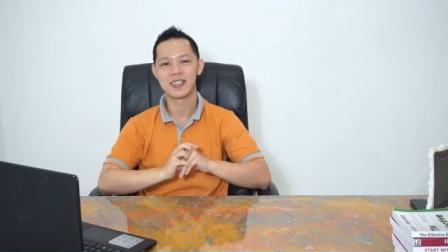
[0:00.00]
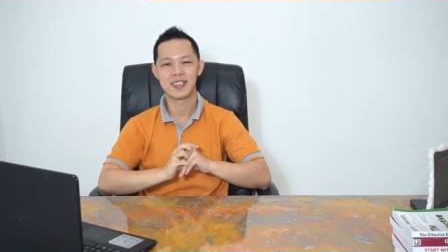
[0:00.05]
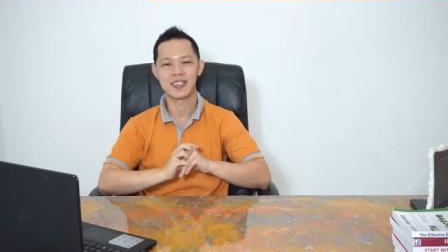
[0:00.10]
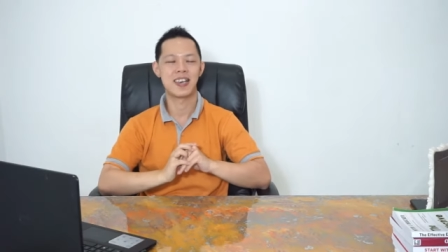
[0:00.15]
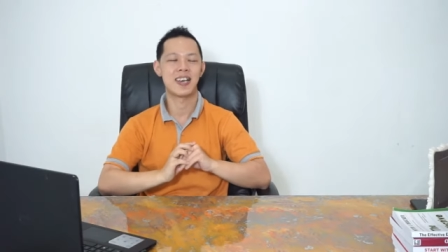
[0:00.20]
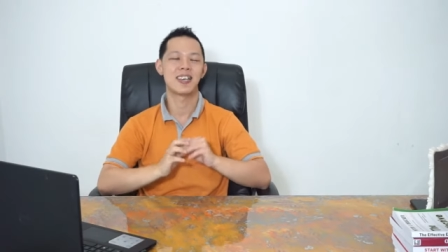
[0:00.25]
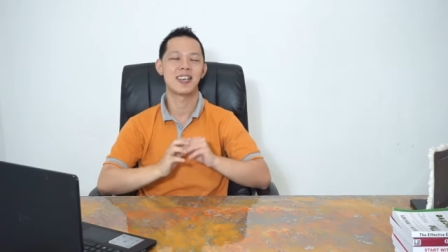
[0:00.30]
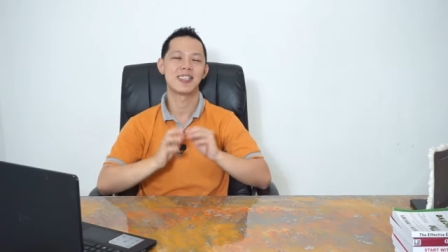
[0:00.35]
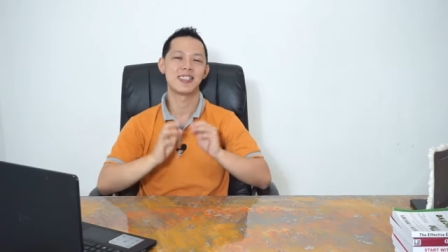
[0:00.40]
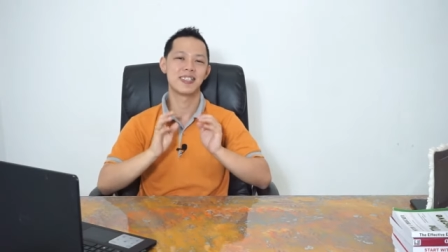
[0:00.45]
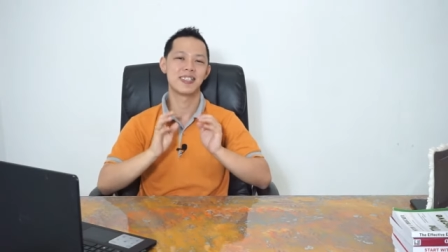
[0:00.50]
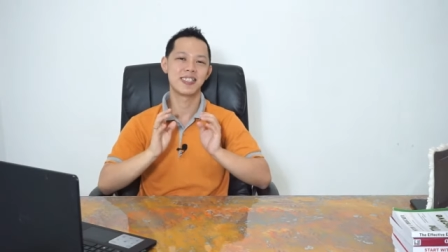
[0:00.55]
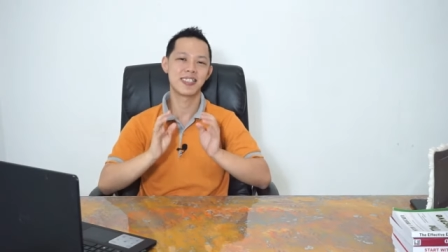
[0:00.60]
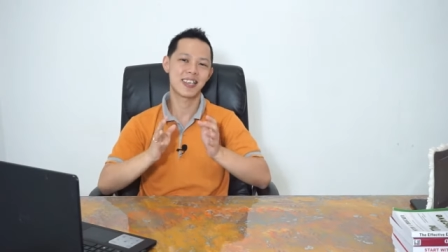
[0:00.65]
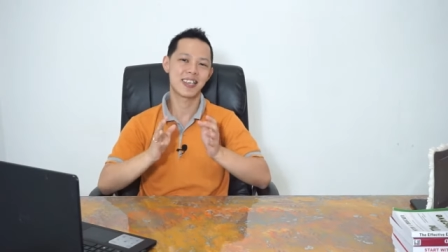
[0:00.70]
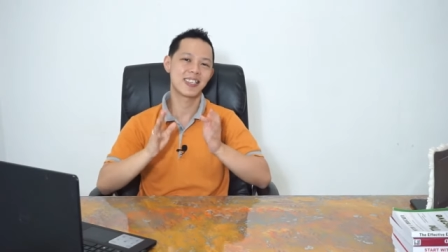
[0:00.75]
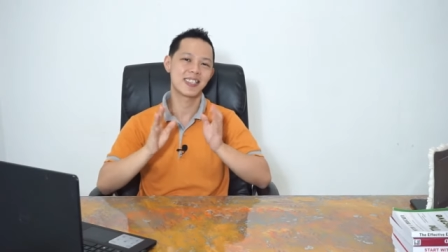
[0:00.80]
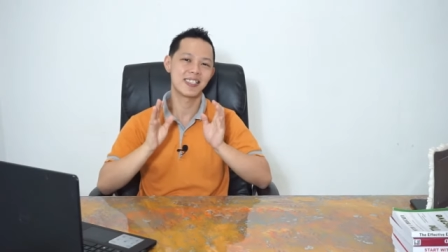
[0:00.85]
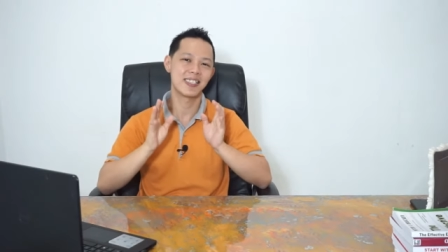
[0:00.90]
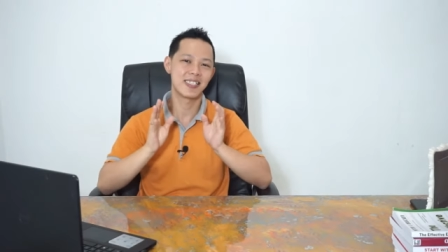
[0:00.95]
Nah,
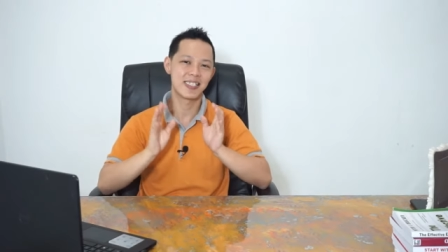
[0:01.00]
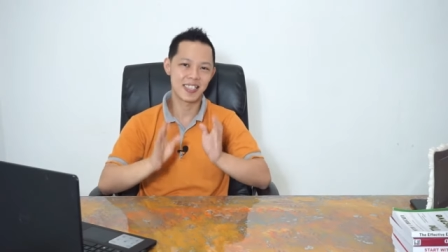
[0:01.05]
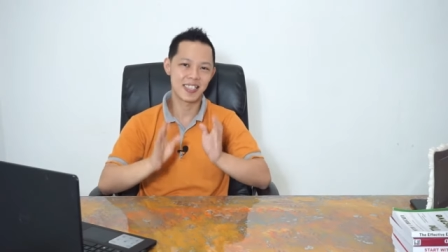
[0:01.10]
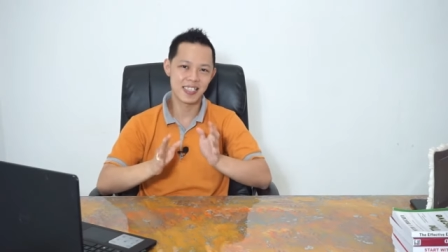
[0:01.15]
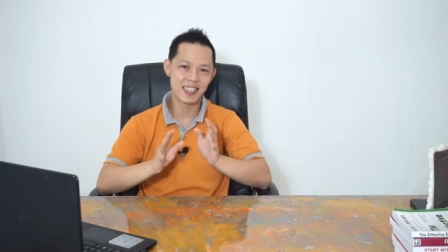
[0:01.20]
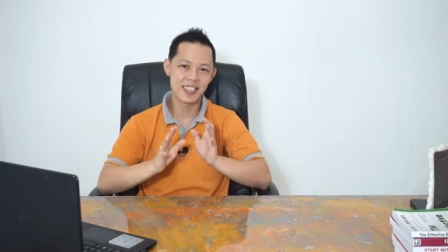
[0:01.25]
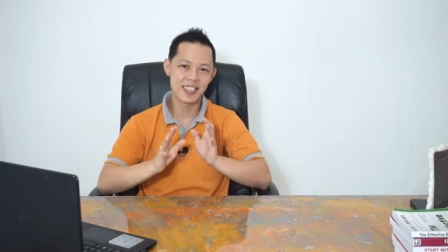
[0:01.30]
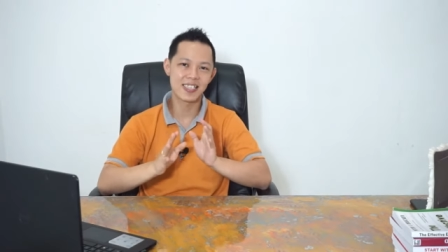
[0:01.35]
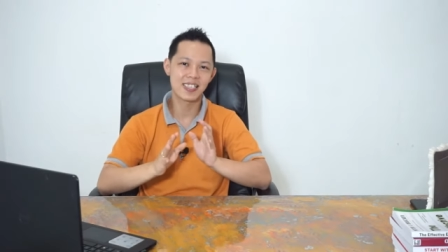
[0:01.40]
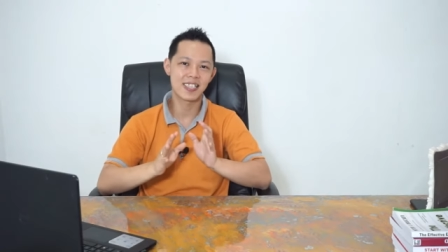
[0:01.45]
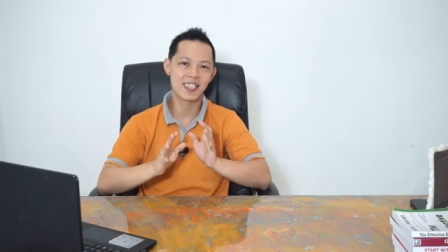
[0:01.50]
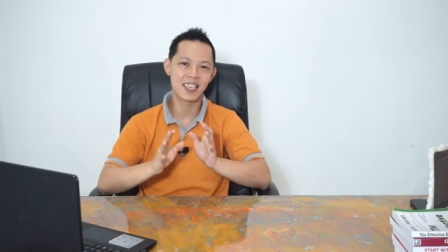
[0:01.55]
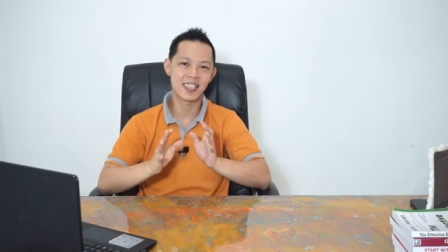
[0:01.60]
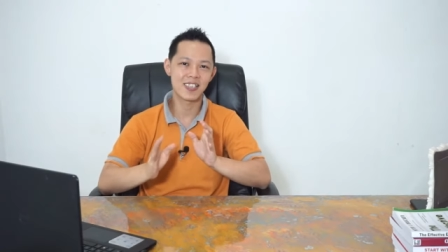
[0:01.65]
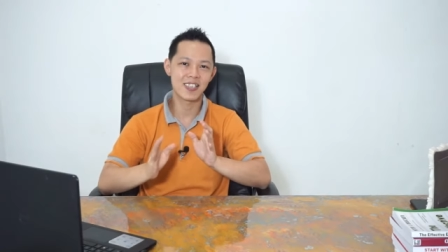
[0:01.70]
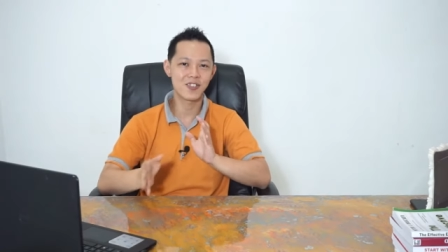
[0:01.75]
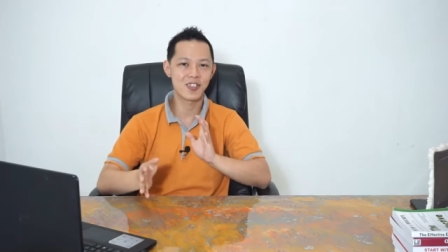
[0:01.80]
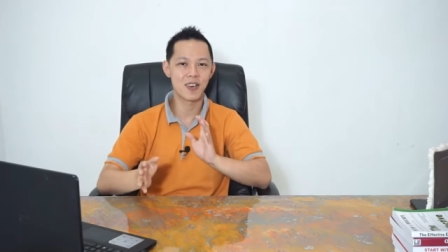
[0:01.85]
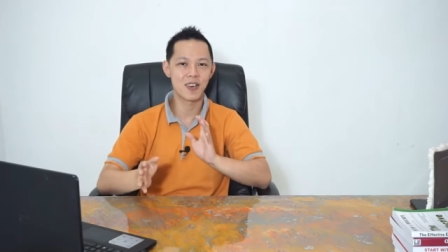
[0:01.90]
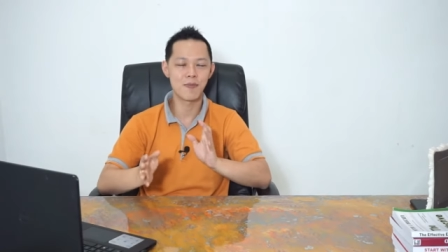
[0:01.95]
jika si salesnya
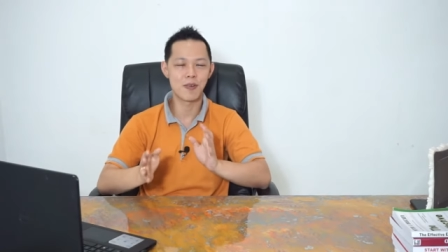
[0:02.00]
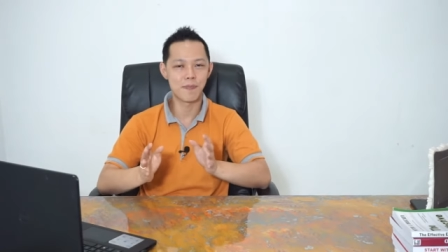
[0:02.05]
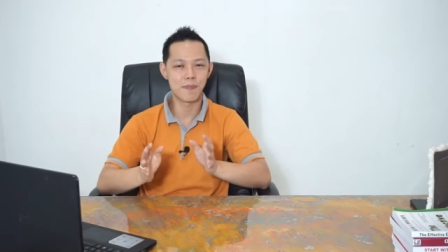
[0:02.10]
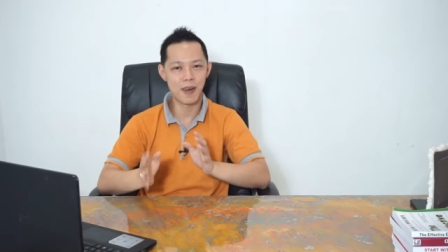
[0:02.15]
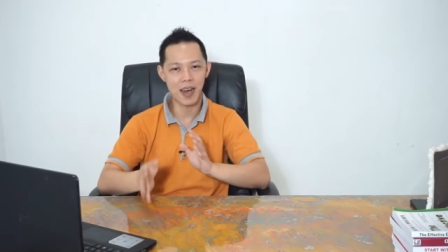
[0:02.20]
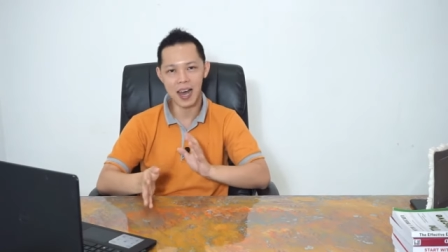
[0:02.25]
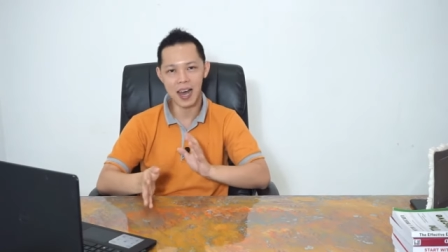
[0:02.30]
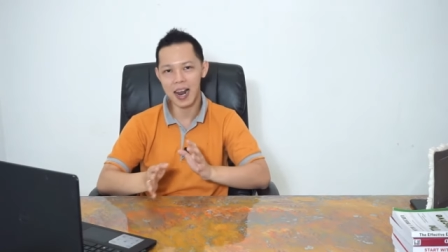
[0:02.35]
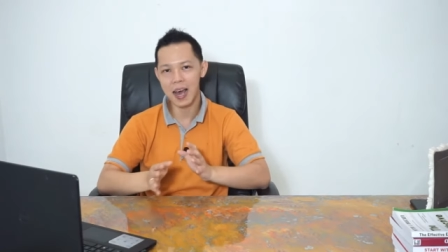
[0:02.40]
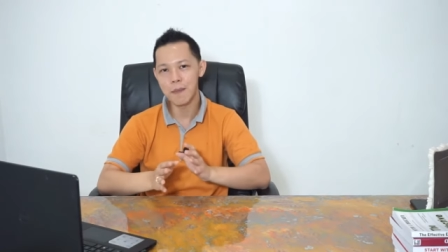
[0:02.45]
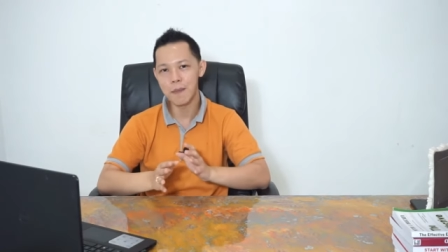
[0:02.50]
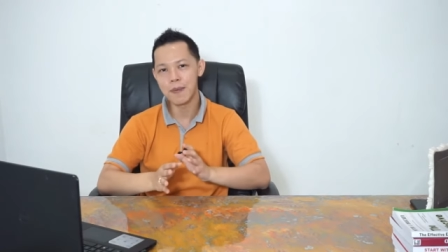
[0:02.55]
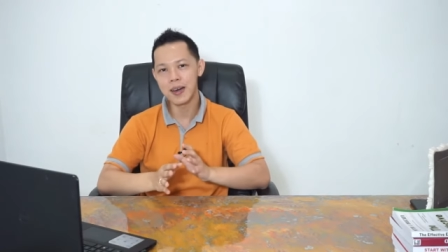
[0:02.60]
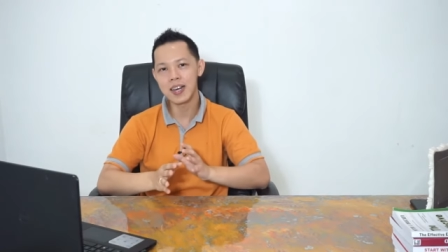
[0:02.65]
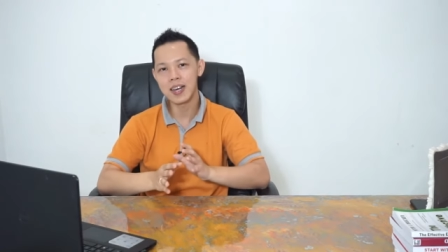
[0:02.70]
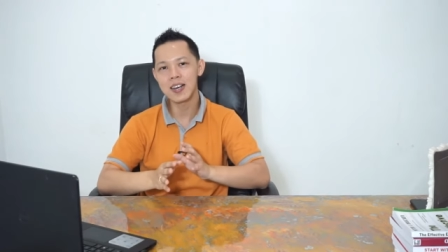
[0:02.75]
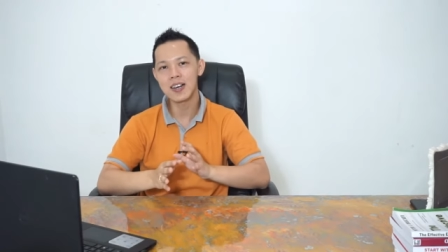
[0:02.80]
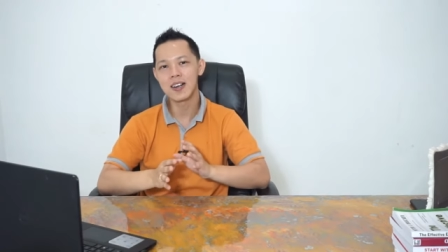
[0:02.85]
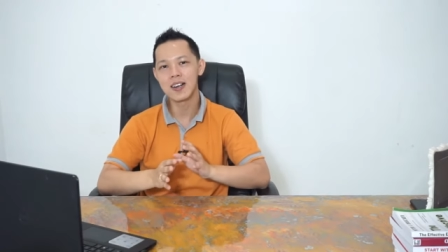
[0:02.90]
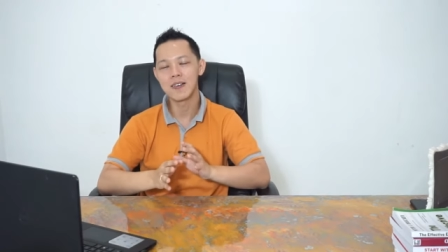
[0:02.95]
ternyata sudah
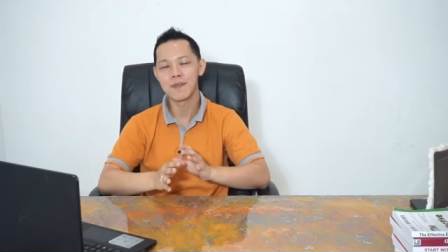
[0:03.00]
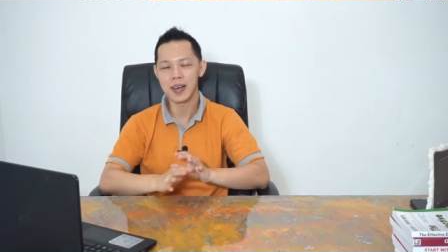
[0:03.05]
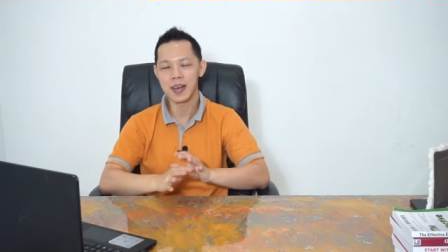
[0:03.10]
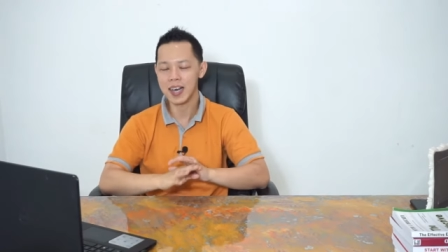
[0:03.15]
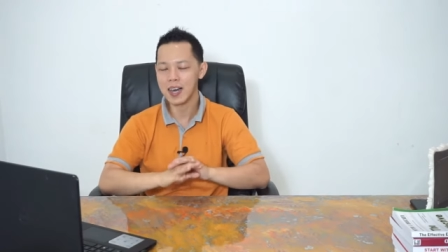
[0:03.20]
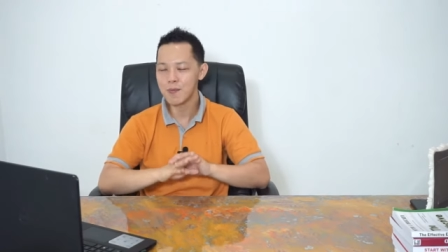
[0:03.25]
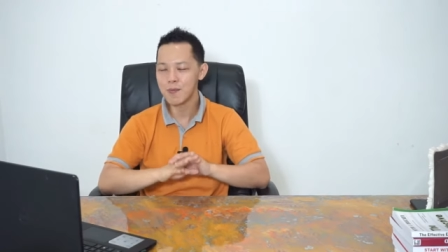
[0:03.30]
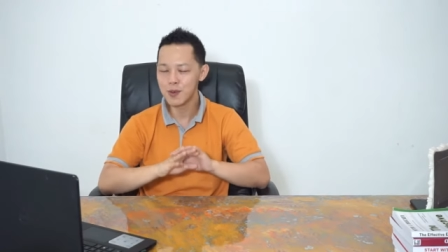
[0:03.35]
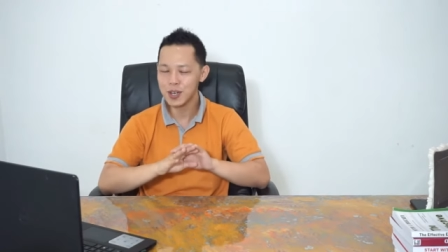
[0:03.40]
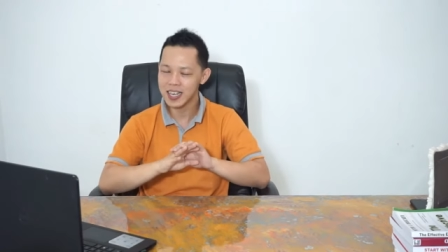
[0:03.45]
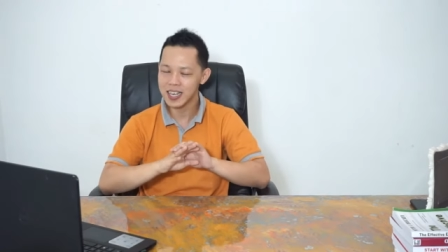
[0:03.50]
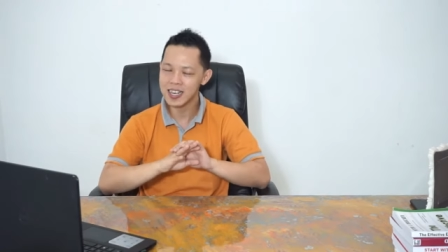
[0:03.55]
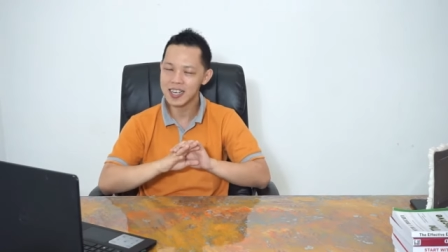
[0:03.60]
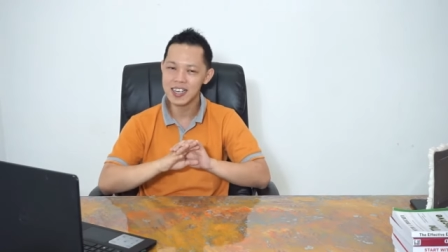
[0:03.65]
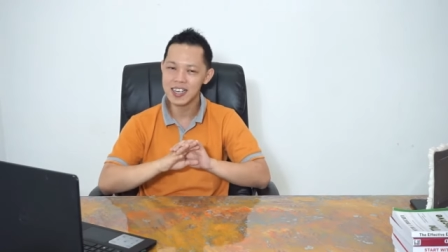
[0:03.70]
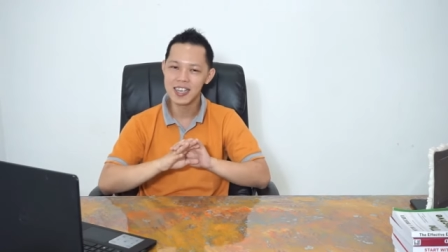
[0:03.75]
berpengalaman, maka mungkin